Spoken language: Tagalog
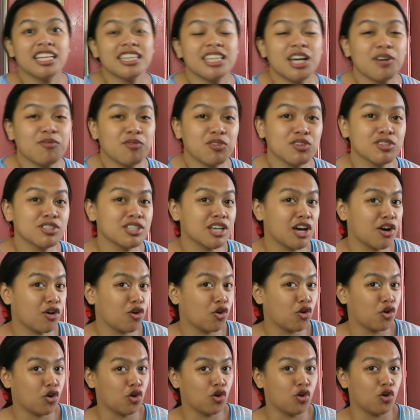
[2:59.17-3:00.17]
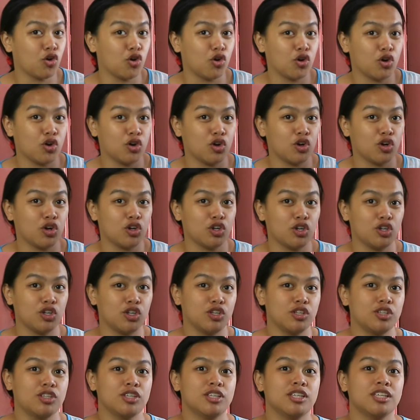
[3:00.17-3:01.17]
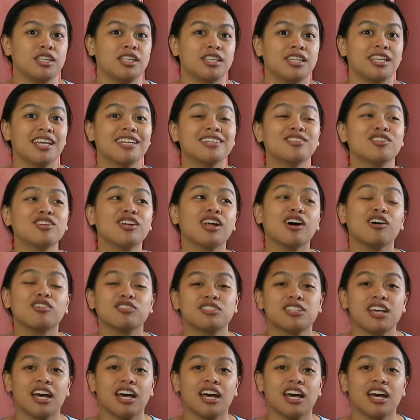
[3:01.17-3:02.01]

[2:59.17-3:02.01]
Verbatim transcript: Tapos ako, nandun na ako